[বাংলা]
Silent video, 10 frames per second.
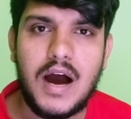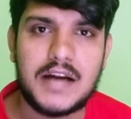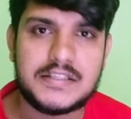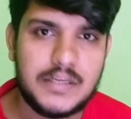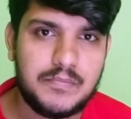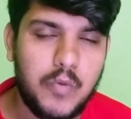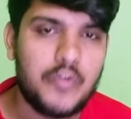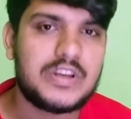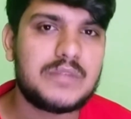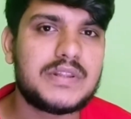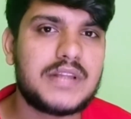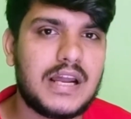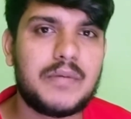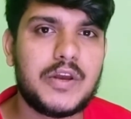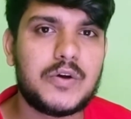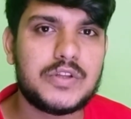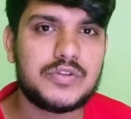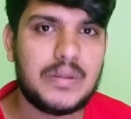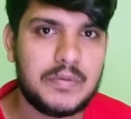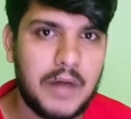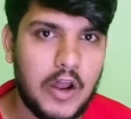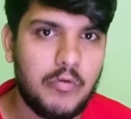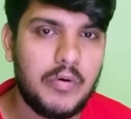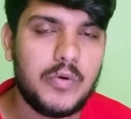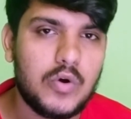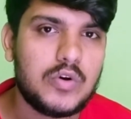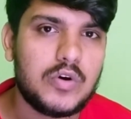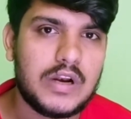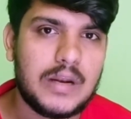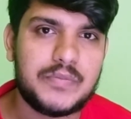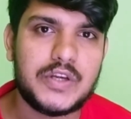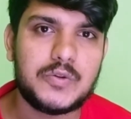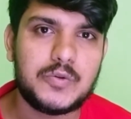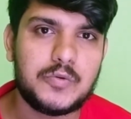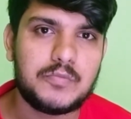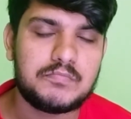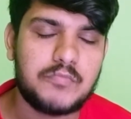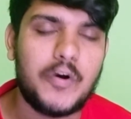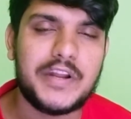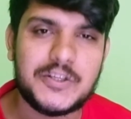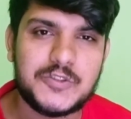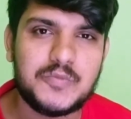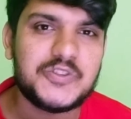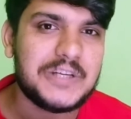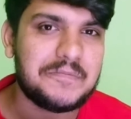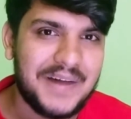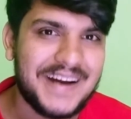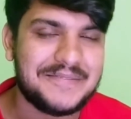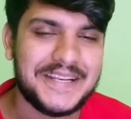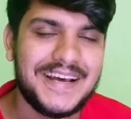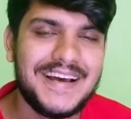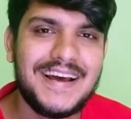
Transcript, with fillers: আর সেই পজিটিভের ধারাবাহিকতা যদি আপনি ভালোভাবে লক্ষ্য করেন আপনি কিন্তু অনেক কিছু বুঝতে পারবেন